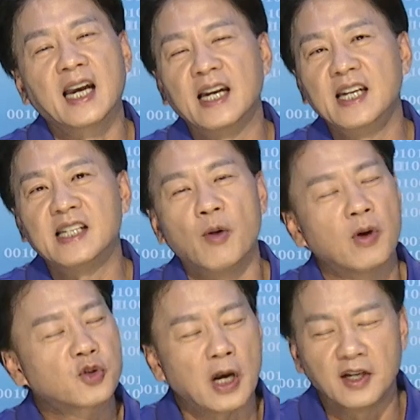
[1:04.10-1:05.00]
跟你讲，我
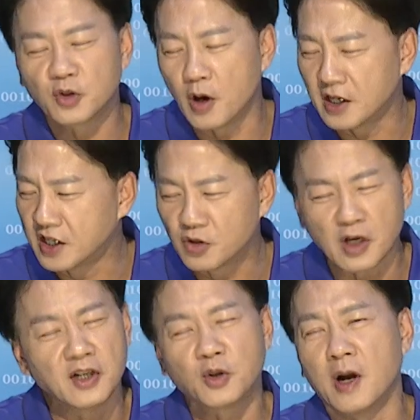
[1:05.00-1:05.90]
赚了多少钱，
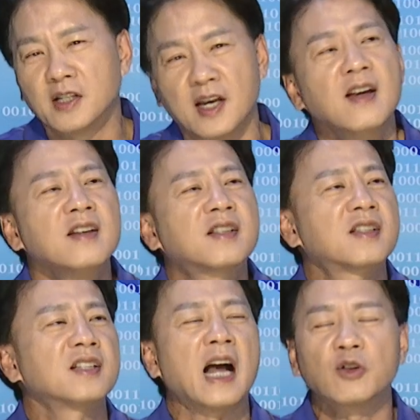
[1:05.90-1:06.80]
赚了多少钱，
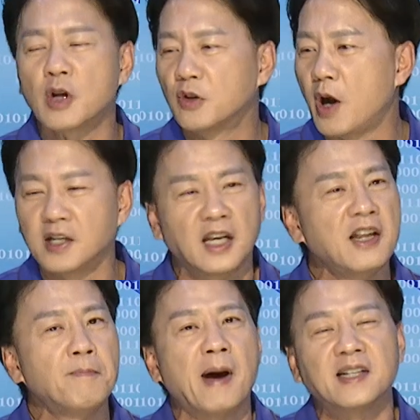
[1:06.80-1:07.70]
十张赚多少钱，
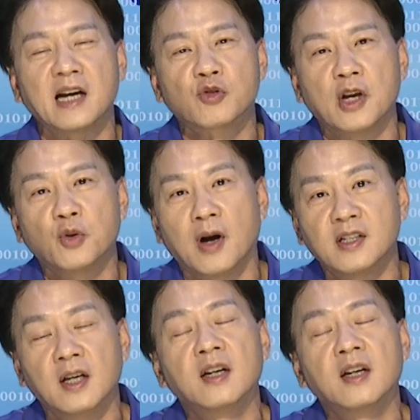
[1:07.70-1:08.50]
一百张赚多少钱？